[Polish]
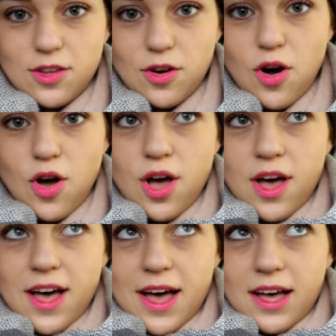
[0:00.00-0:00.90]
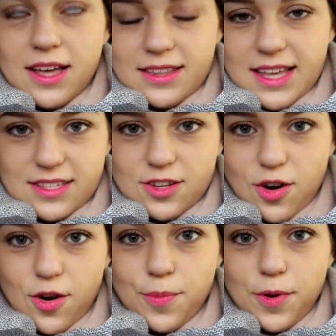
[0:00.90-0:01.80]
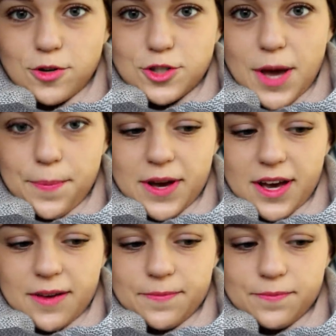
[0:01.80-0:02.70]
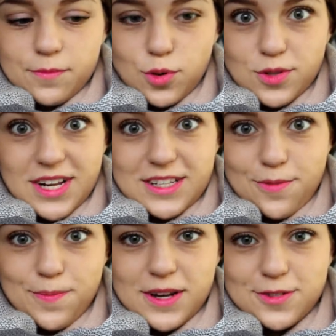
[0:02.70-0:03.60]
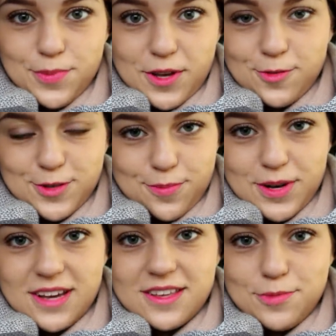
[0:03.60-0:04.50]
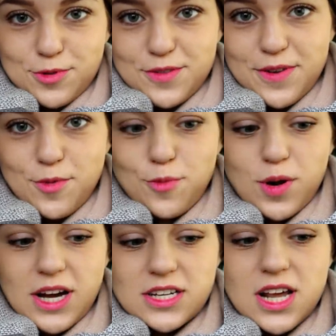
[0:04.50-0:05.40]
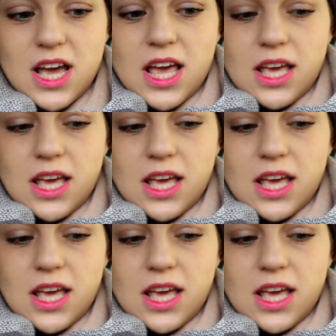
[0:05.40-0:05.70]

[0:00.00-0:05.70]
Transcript: do e, Tesco po czapkę, bo znalazłam bardzo piękną czapkę i później Wam ją pokażę.